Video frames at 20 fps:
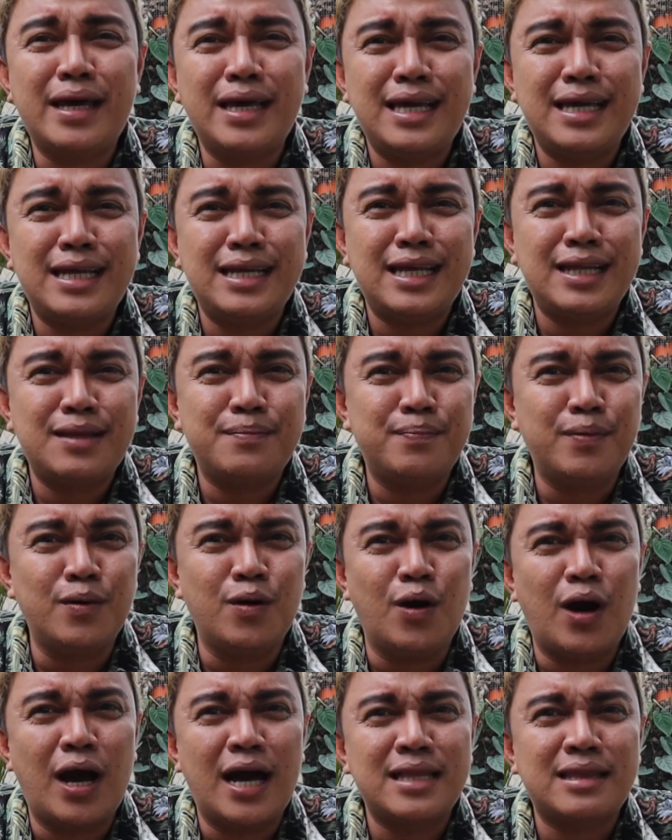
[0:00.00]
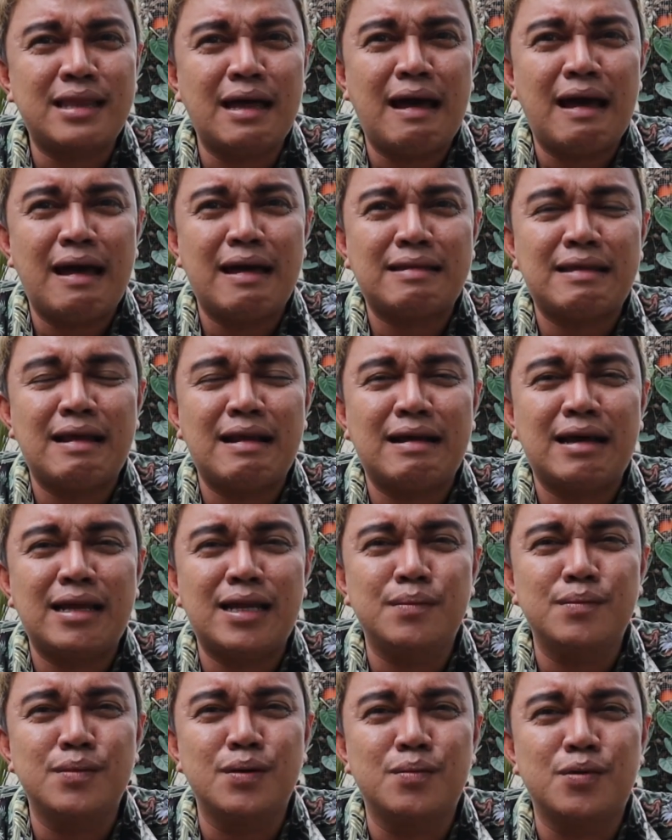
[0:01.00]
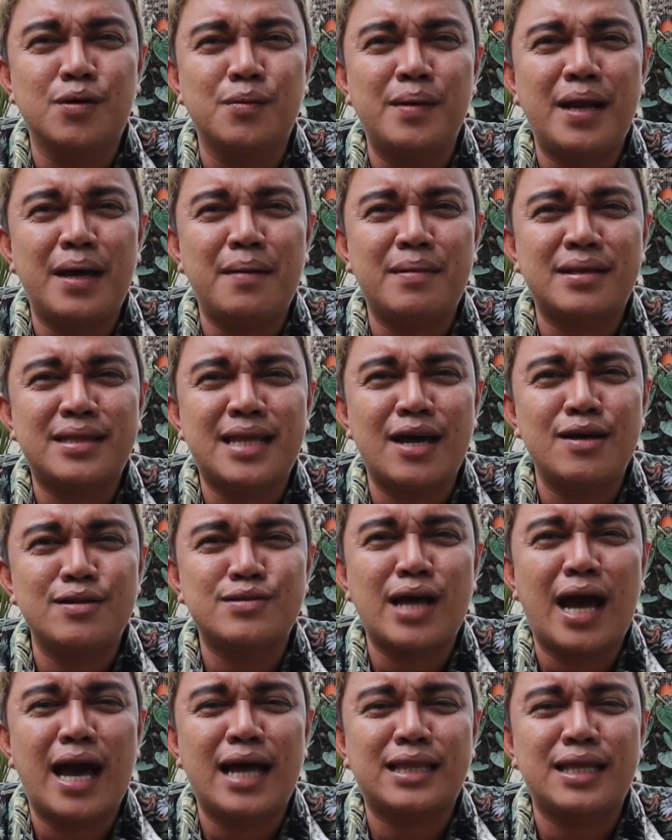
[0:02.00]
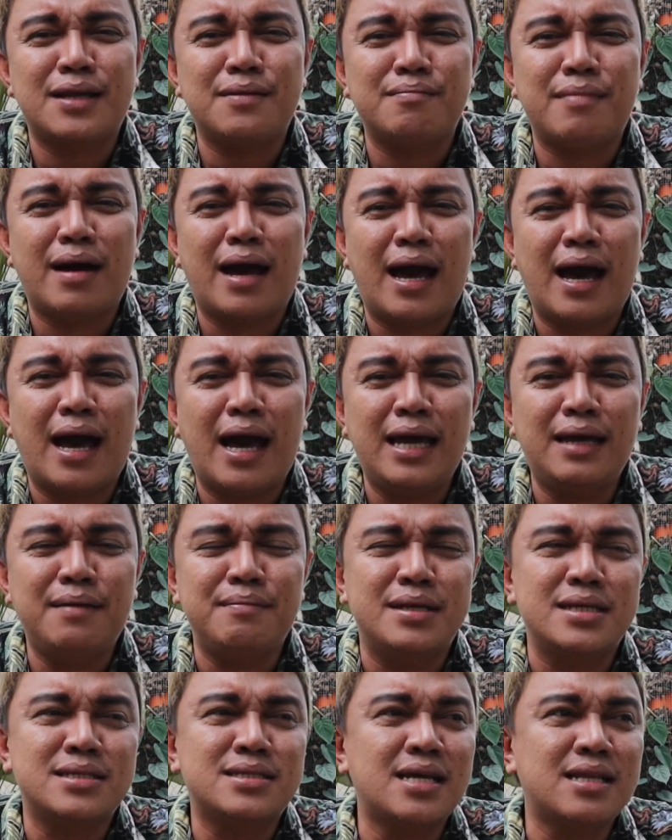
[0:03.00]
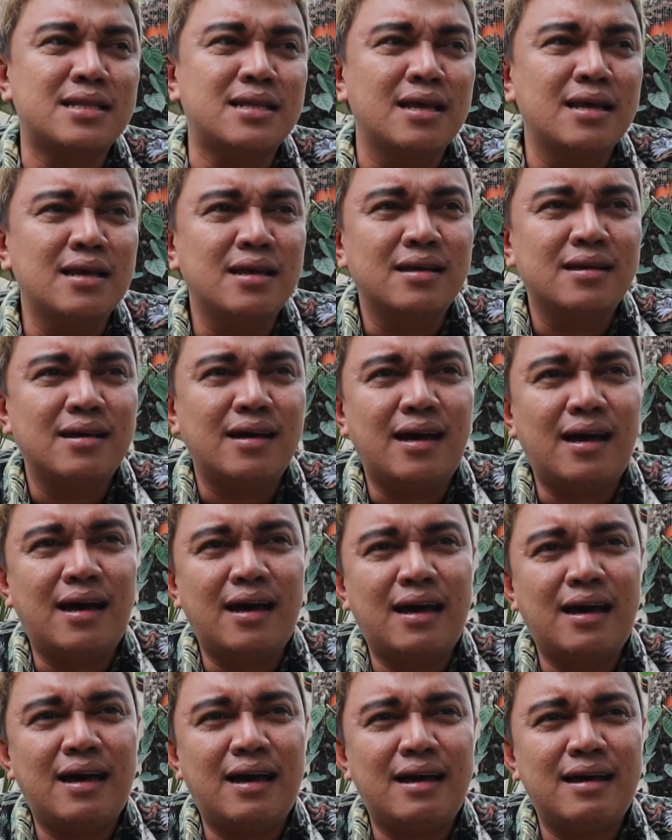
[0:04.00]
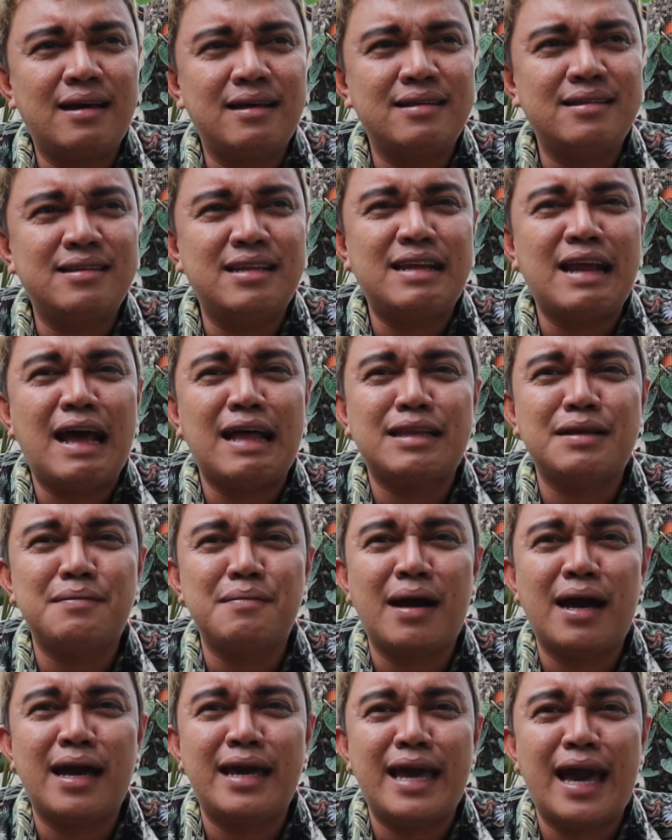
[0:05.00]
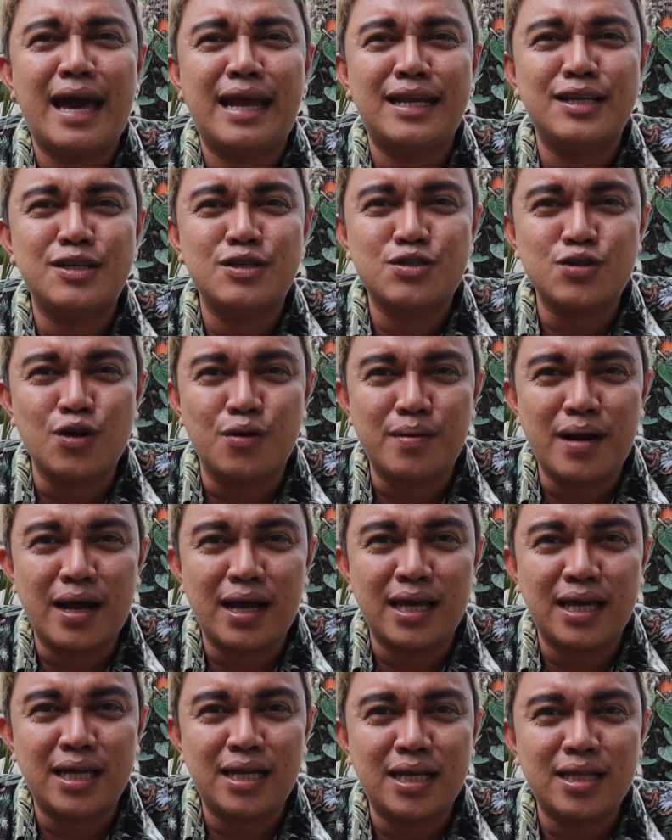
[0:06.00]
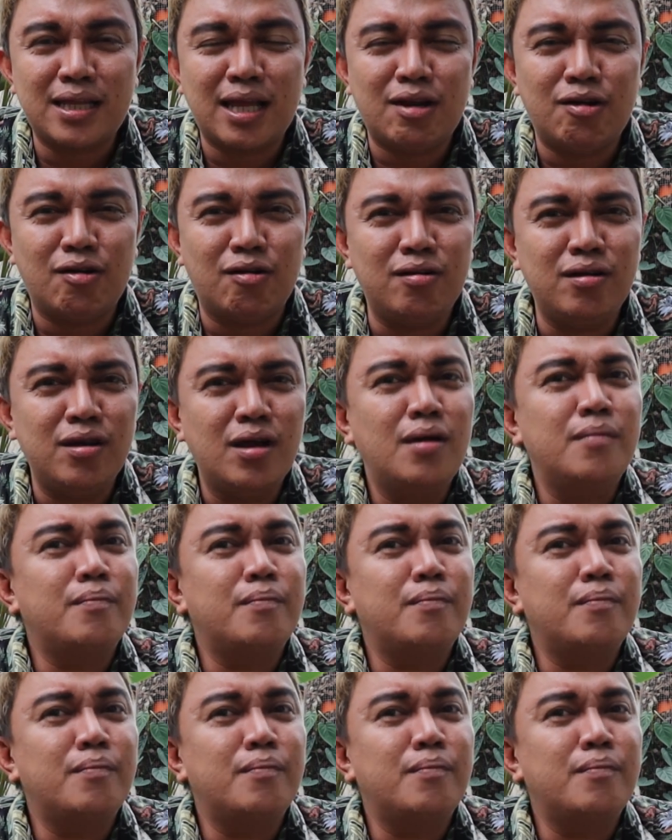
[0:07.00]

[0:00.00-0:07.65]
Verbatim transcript: mainit po at uh, talaga namang problema tayo sa ating bahay. Minsan, uh, hindi natin makayanan yung sobrang init, ano?